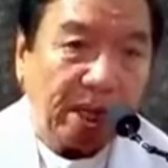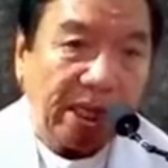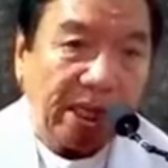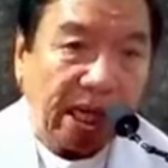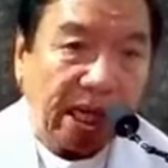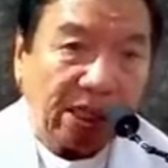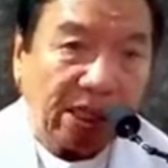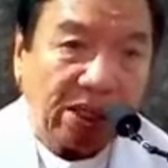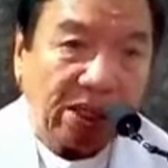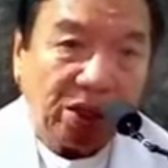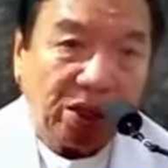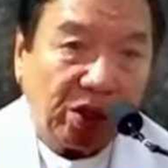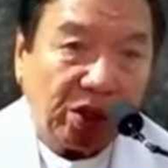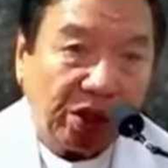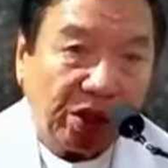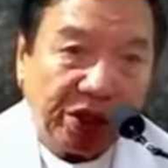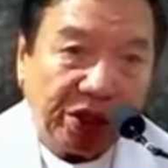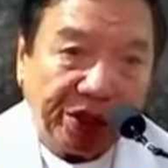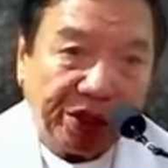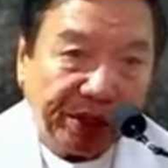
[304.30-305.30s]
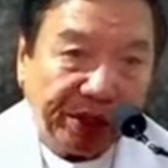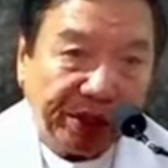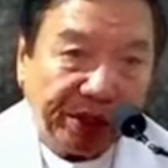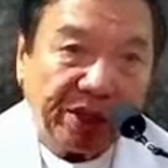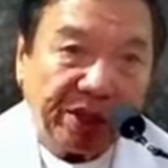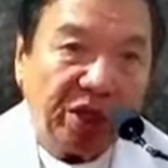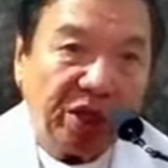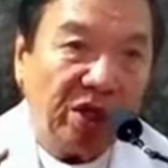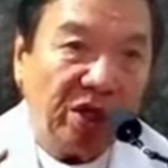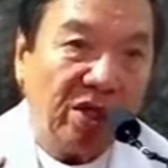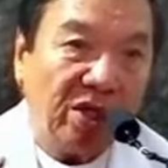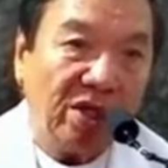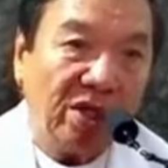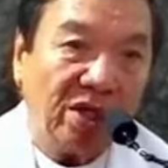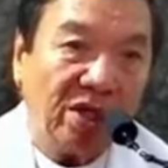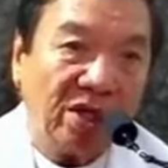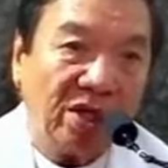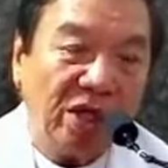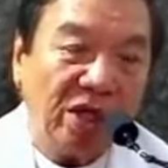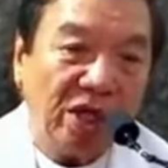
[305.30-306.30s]
padakoon no
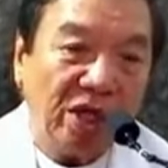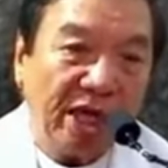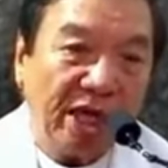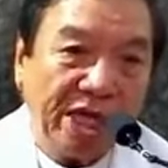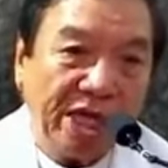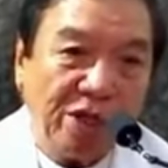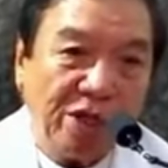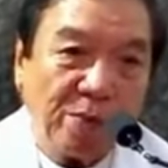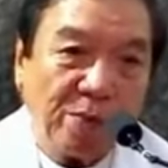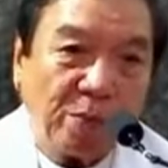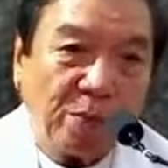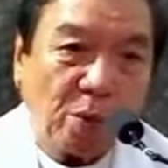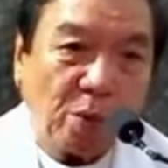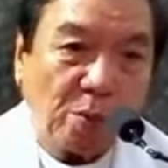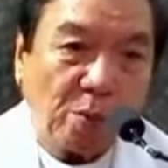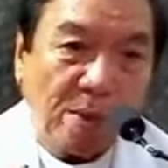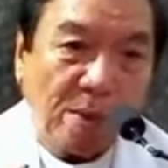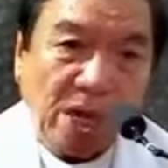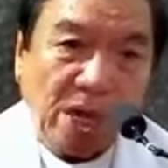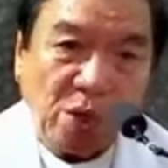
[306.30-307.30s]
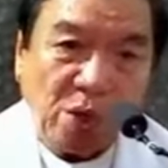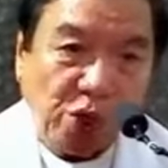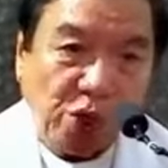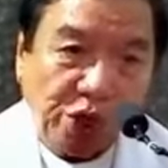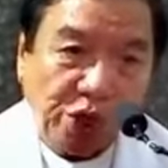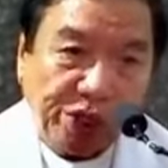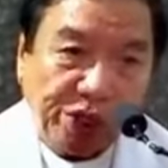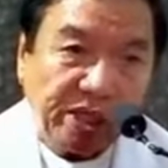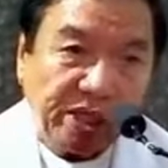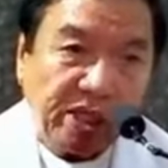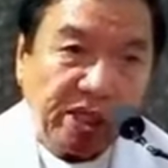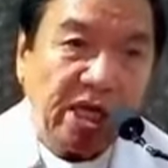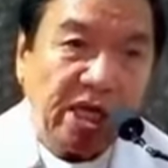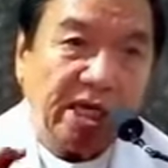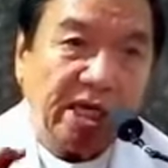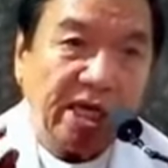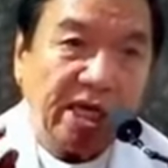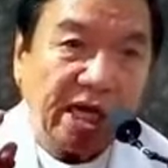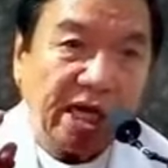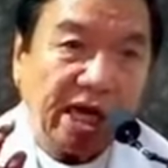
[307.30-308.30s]
iyo pormahon
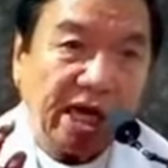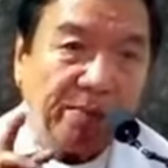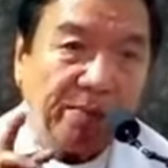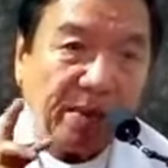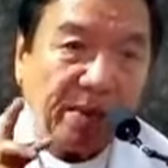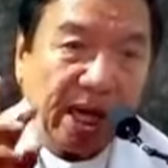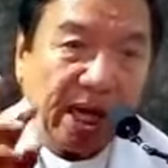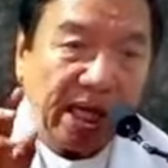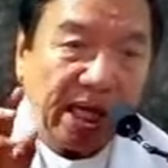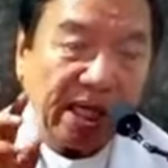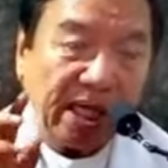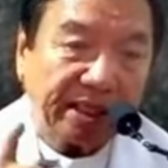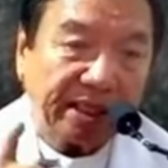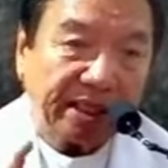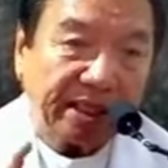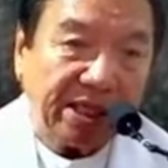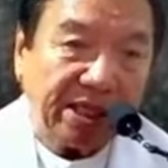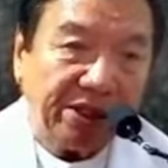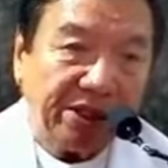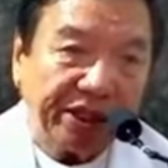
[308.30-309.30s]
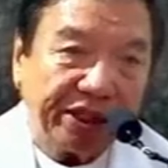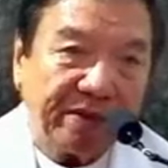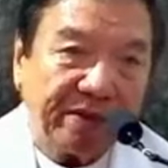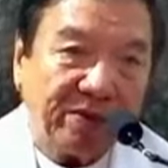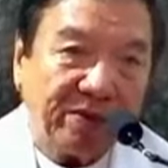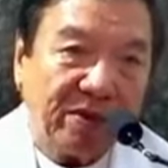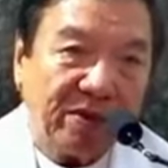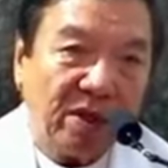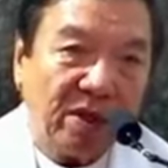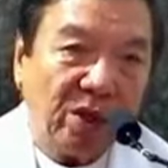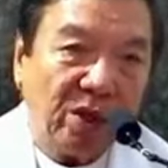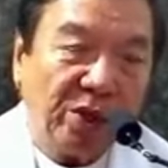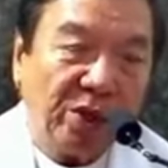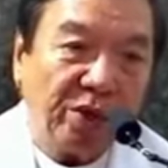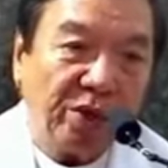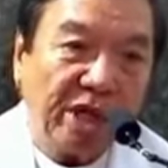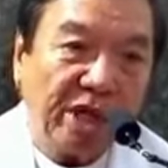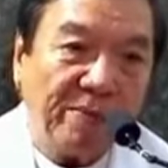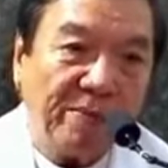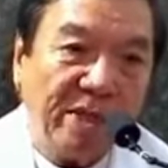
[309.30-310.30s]
na nagmahal sa Dios
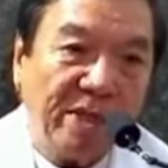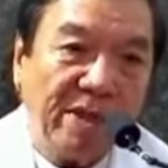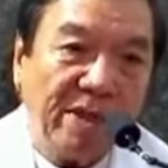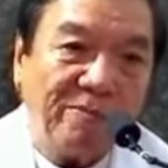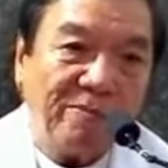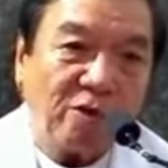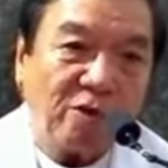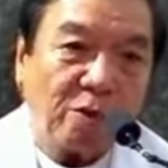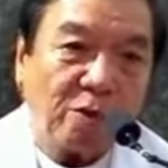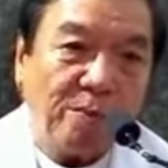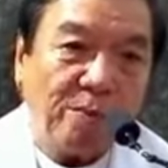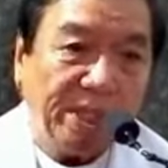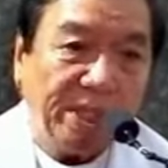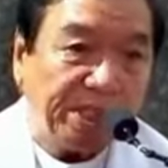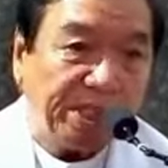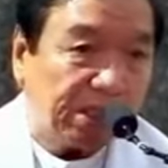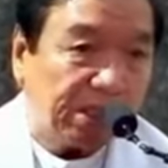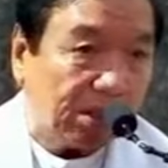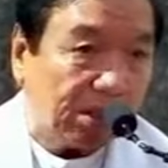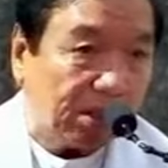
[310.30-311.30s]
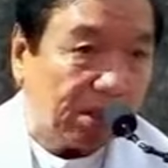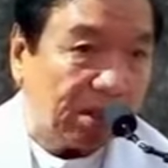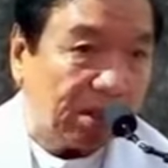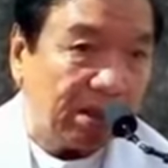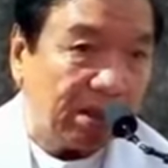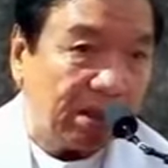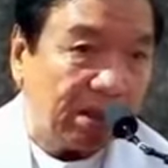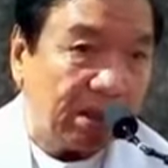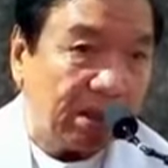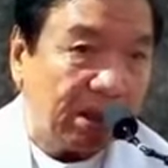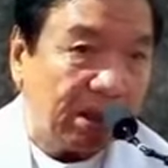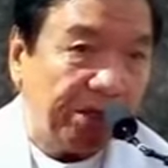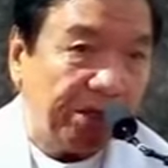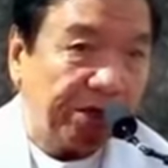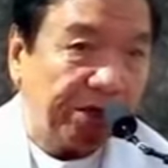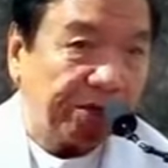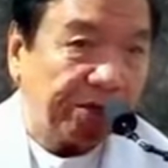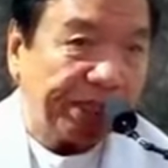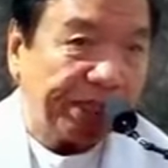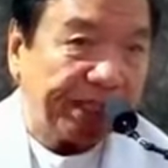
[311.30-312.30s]
to give them formation
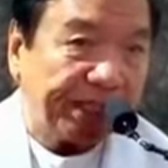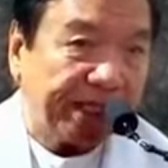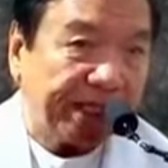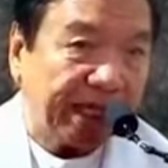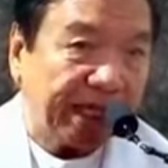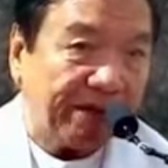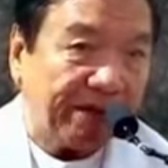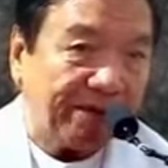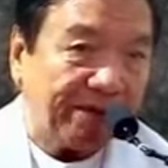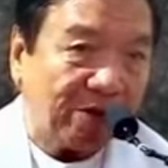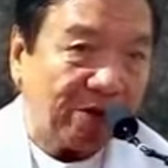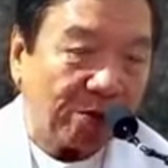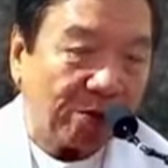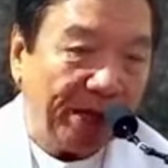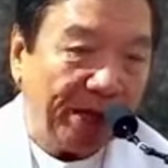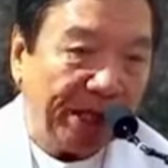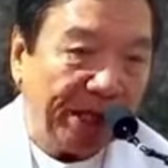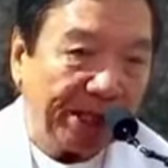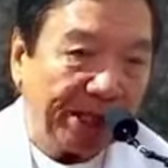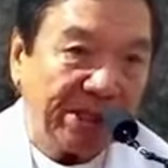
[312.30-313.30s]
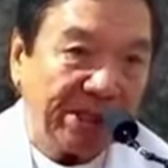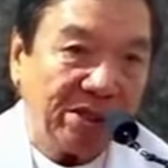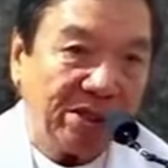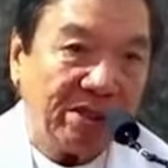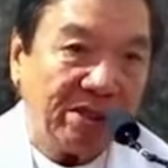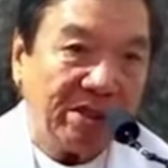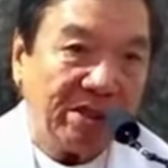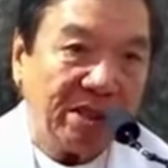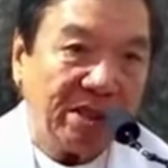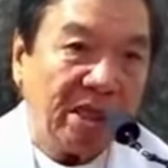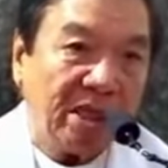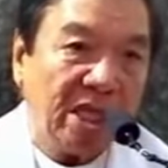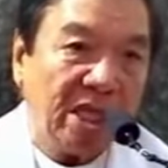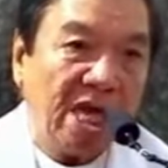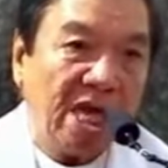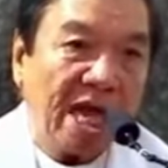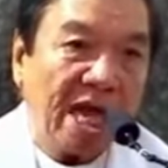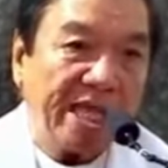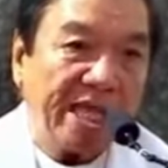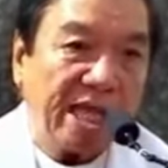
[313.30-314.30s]
Christian formation
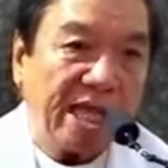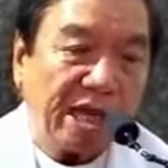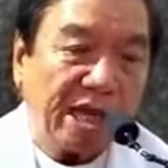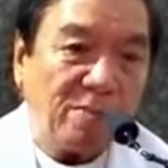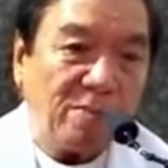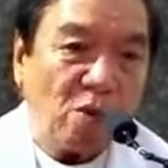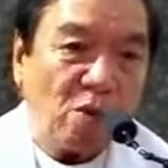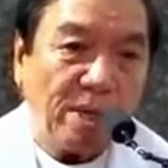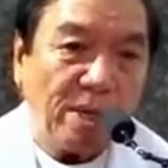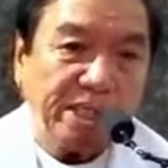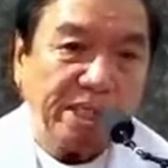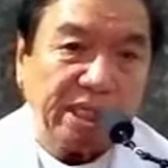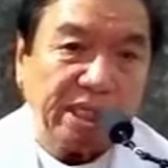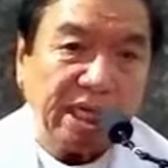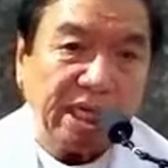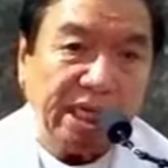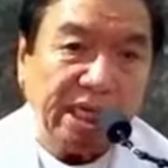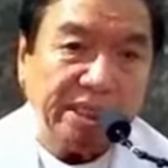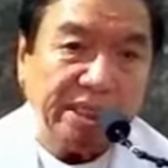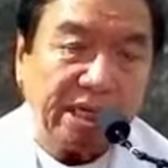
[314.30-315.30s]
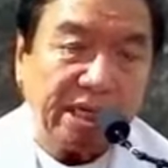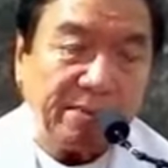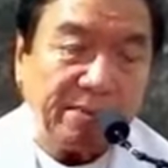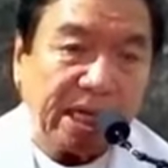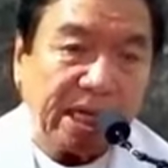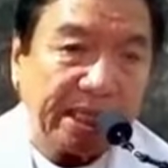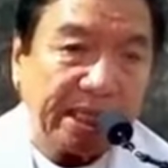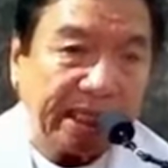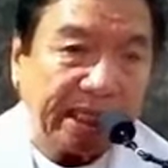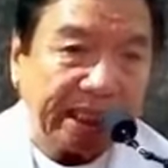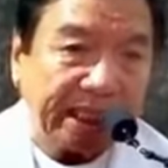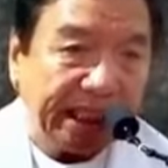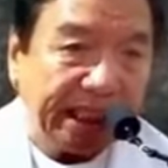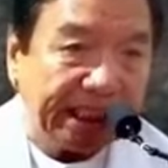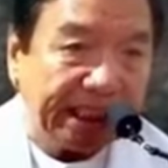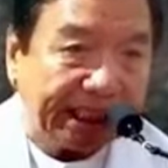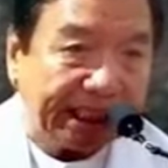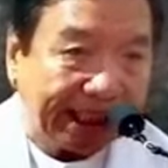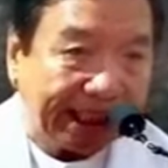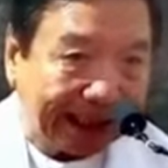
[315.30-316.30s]
ayaw kamo magsalig sa mga
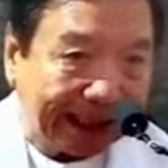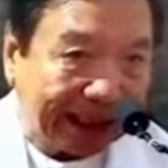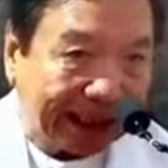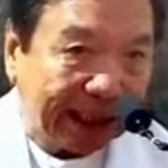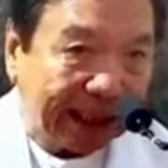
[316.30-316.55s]
katikista,